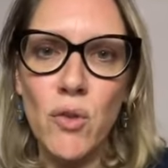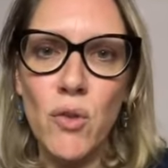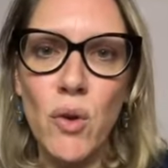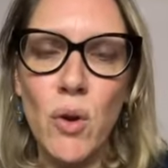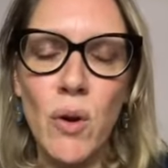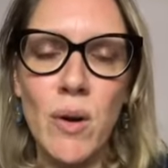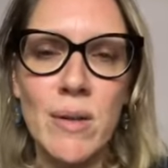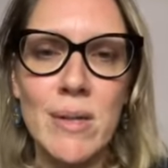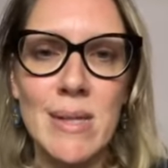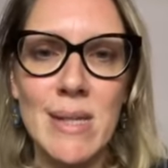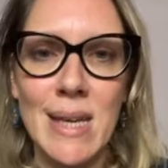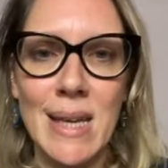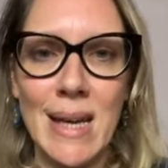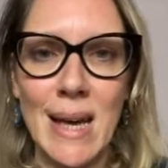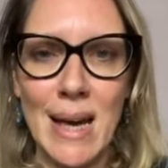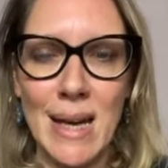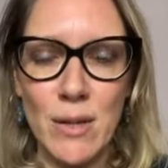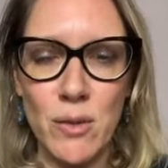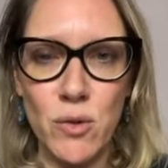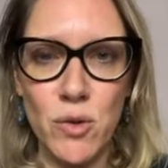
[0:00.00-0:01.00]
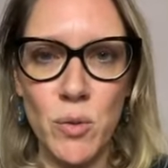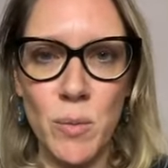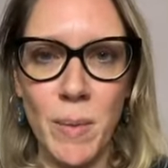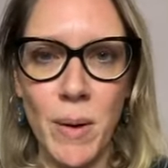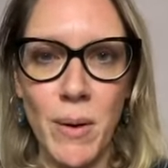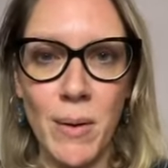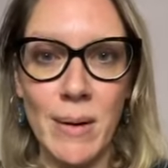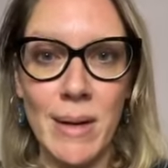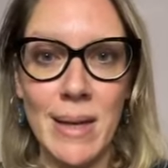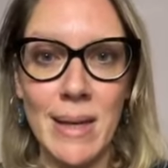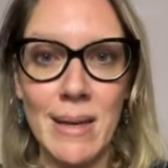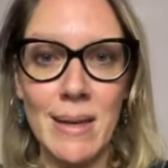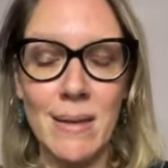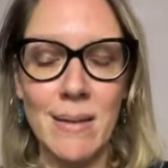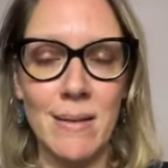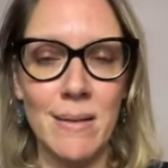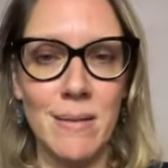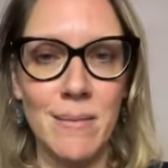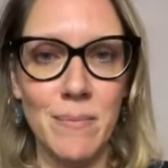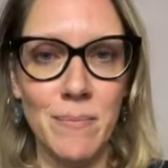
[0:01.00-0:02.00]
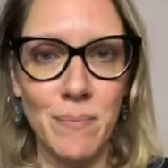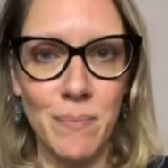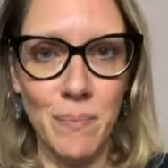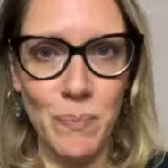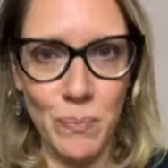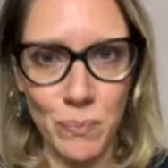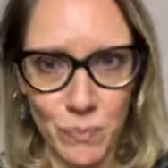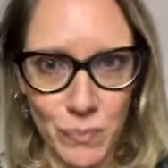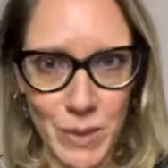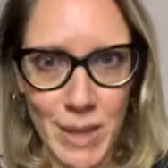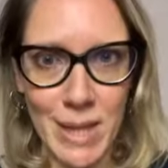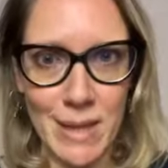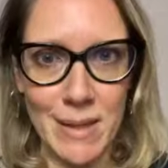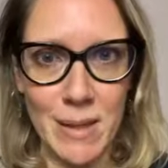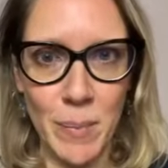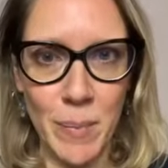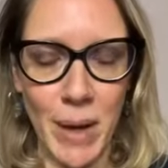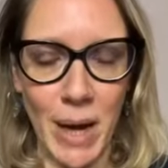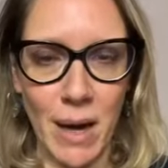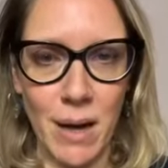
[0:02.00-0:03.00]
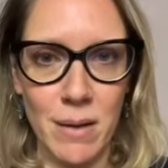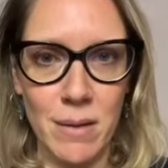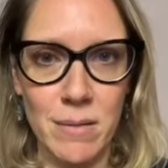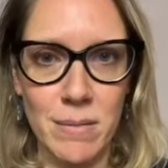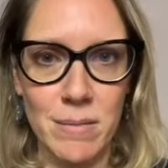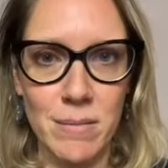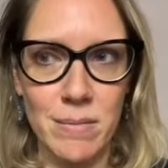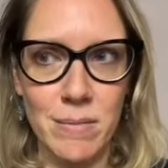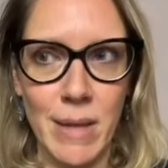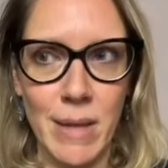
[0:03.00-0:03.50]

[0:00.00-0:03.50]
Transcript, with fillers: de lancer un sommet en ligne dès le départ.